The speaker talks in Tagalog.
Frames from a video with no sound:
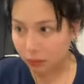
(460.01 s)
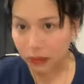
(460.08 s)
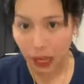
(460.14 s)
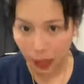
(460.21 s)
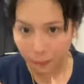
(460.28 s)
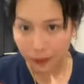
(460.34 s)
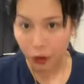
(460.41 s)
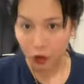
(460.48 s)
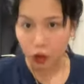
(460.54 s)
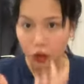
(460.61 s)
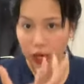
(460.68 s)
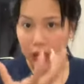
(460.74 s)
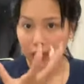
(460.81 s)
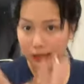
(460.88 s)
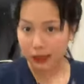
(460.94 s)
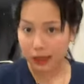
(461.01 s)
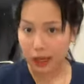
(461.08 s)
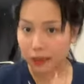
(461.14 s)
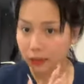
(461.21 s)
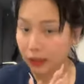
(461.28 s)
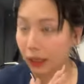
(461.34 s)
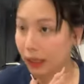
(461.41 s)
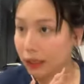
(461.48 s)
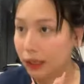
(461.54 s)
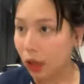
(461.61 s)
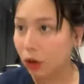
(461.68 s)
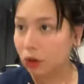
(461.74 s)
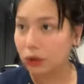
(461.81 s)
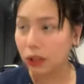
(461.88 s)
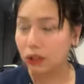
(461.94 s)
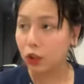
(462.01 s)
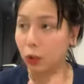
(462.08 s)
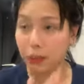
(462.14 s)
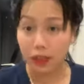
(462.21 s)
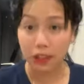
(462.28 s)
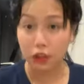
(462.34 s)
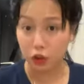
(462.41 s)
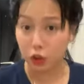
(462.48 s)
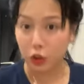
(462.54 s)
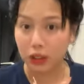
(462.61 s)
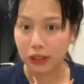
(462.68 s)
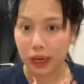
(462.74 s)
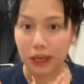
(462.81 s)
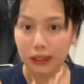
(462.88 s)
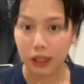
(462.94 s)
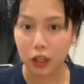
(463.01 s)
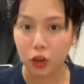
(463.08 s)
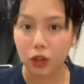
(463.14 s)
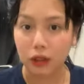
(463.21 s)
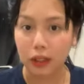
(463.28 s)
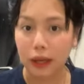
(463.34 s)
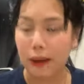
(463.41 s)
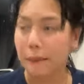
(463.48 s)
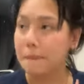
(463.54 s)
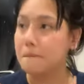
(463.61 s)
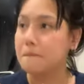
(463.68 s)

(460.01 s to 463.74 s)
Kakapanood ko lang kasi at nakita ko na sobrang nagsasorry ka kay Tyronia.